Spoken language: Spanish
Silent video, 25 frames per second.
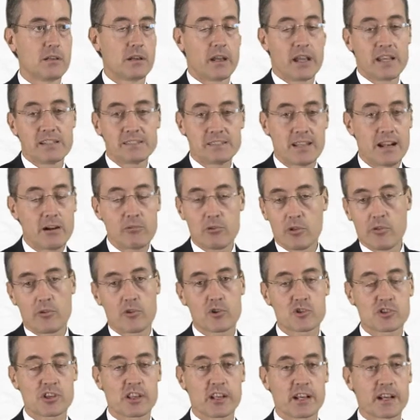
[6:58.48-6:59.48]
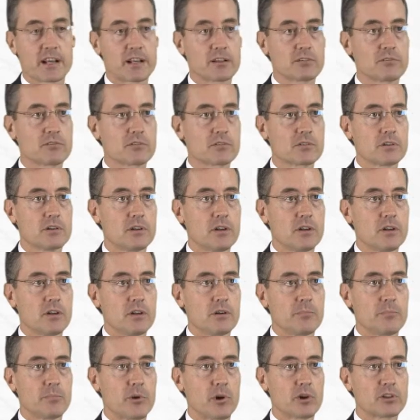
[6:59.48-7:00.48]
Este era uno de los encargos.
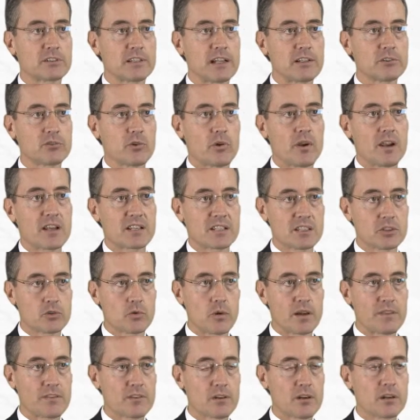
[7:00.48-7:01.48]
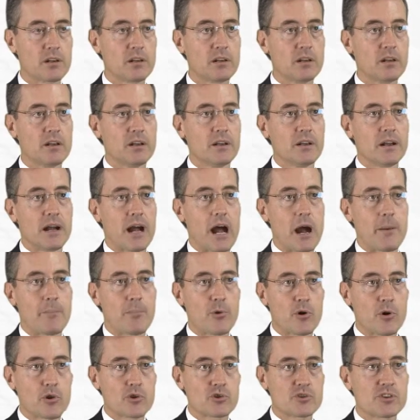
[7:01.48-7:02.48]
Por lo tanto, la situación, a
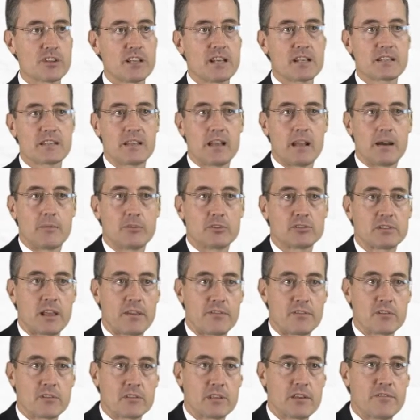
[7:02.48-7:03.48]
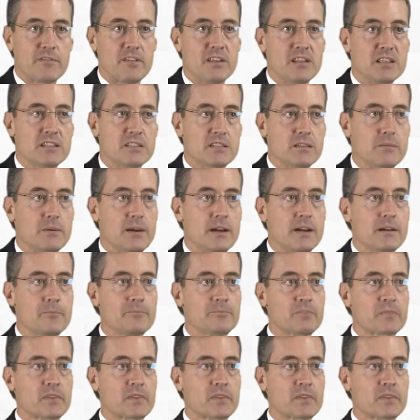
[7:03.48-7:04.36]
pocos días de la votación definitiva,